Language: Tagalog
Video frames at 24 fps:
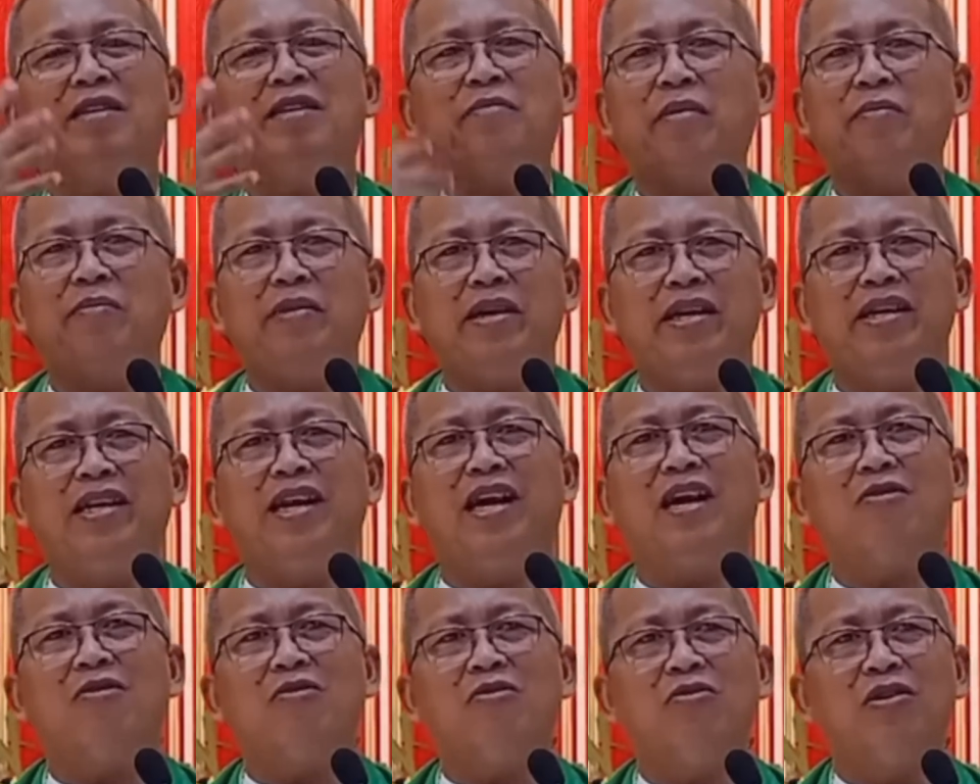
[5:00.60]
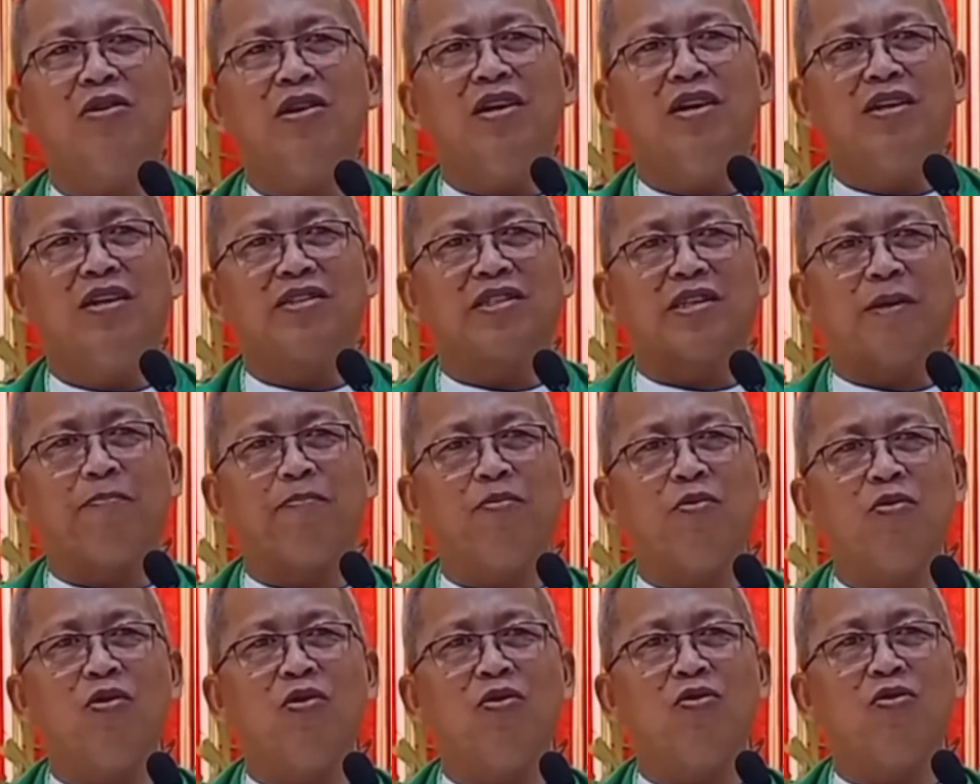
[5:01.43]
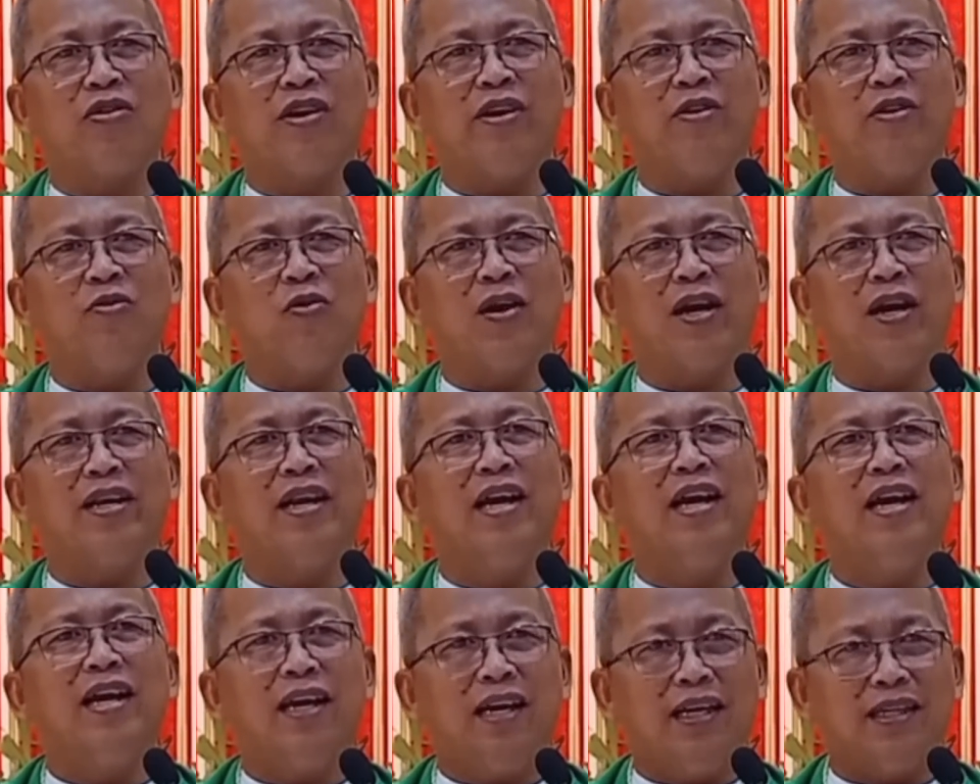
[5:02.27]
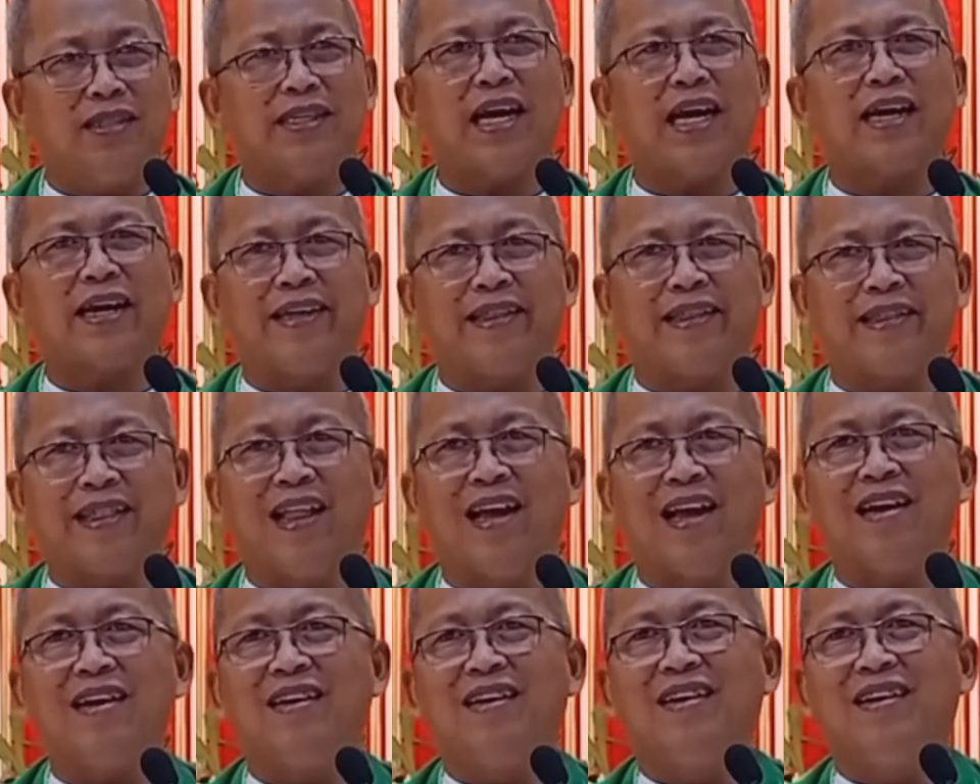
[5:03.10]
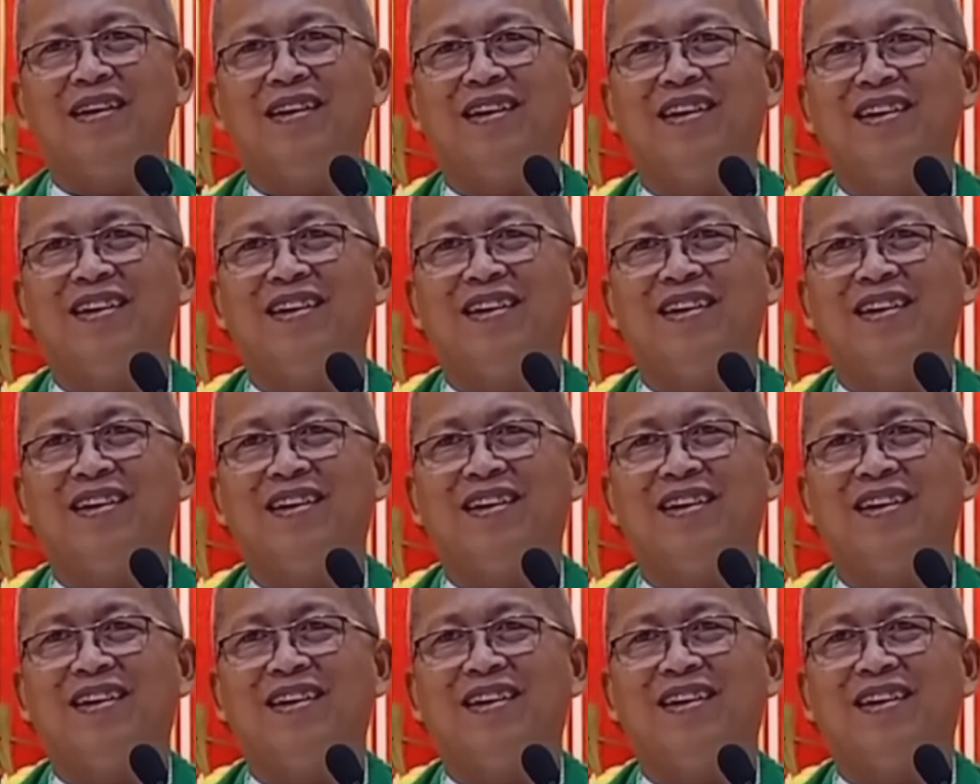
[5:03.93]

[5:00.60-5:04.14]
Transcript: siya maminaw sa pulong ni Juan, sakit lang.